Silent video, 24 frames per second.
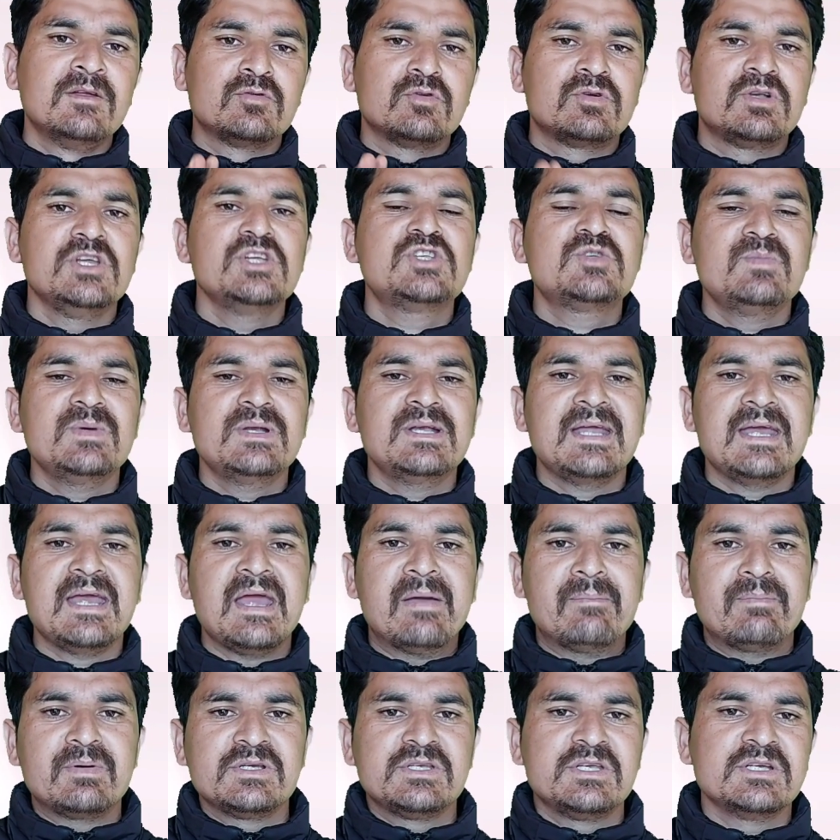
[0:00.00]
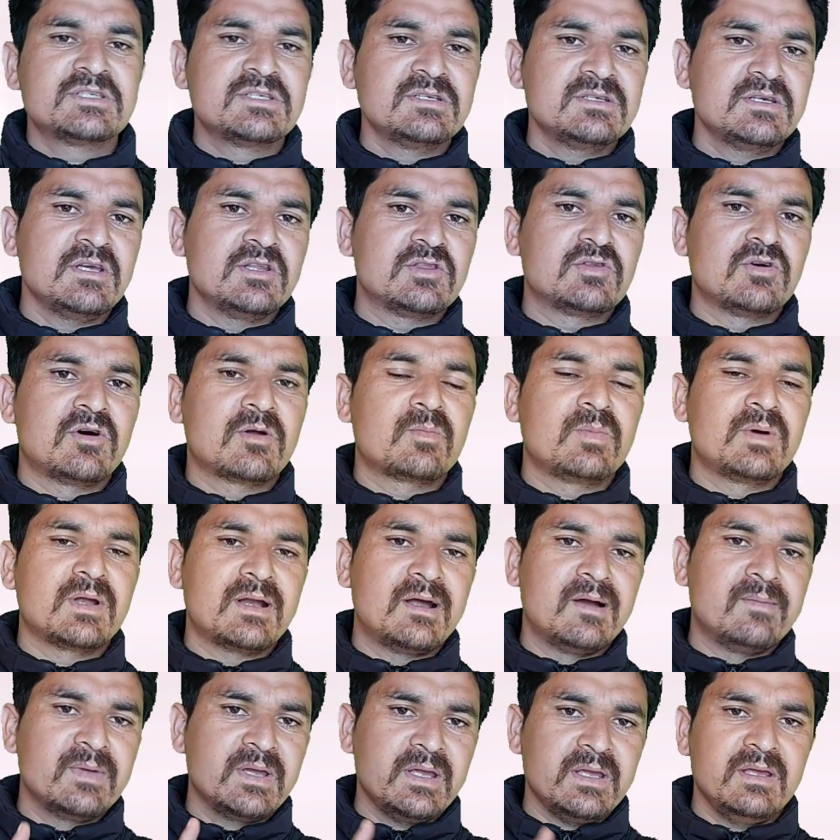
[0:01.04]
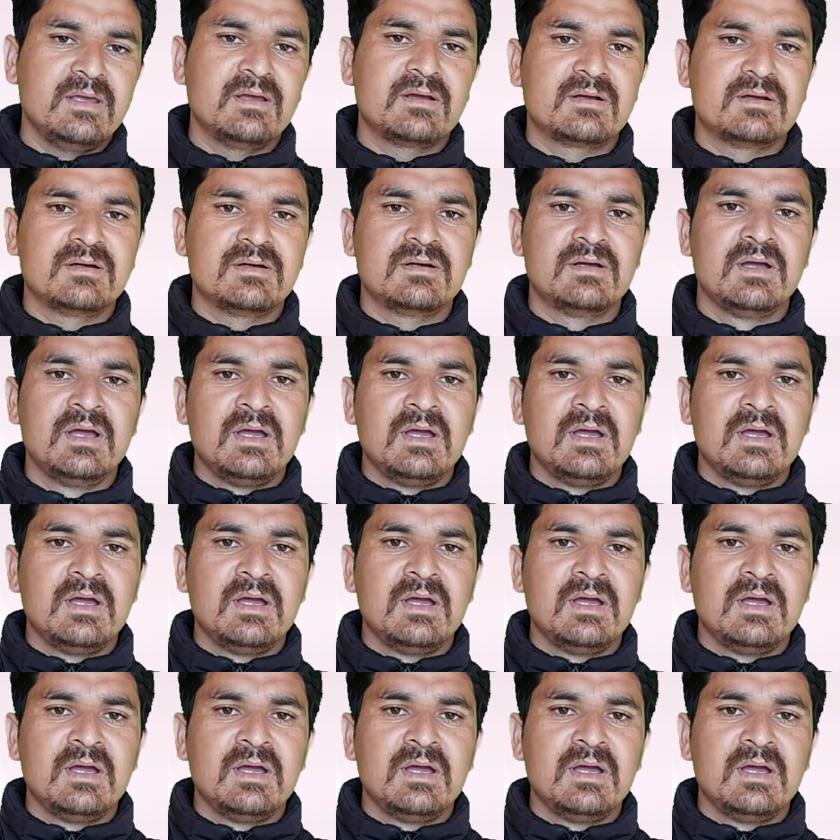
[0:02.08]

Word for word: तो टीचमेंट ने अप्रिशिएशन के तौर पर हमें एक